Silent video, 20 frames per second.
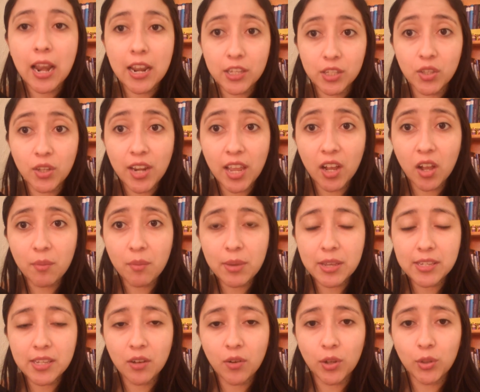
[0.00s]
La historia
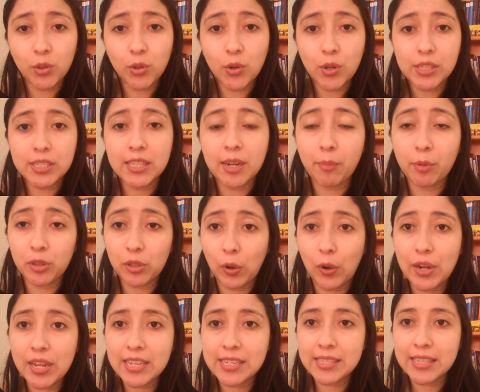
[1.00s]
comienza cuando nuestra
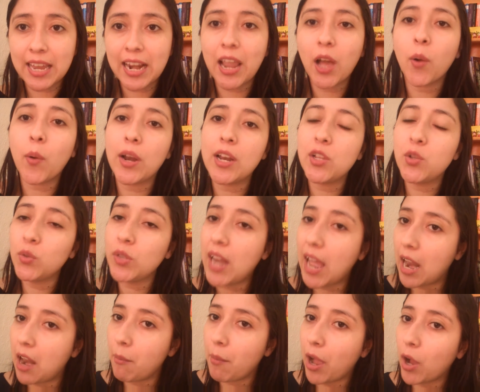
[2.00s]
protagonista, la cual es
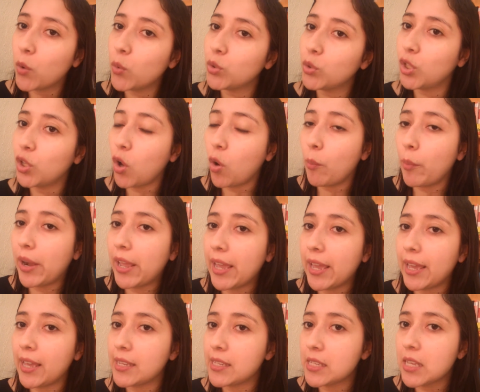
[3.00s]
un alma, cuyo
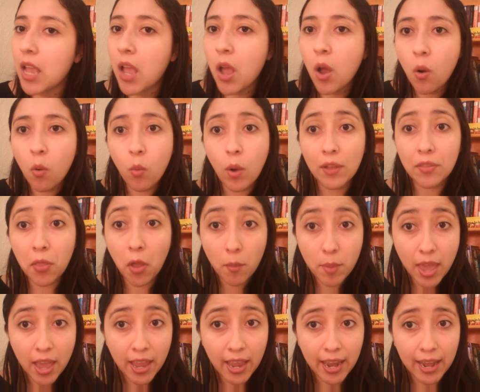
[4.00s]
nombre es Wanda
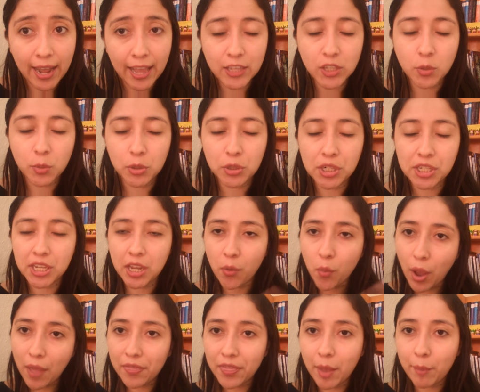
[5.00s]
Viajera, yo voy a
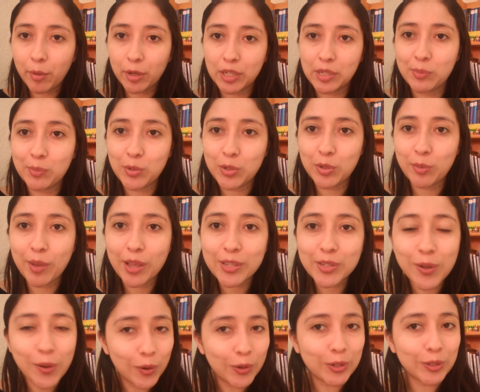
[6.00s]
utilizar Wanda porque es mucho
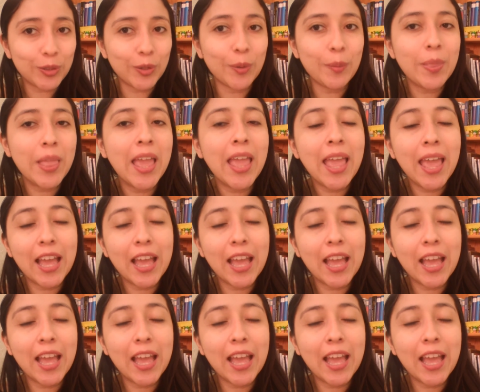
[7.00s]
más corto,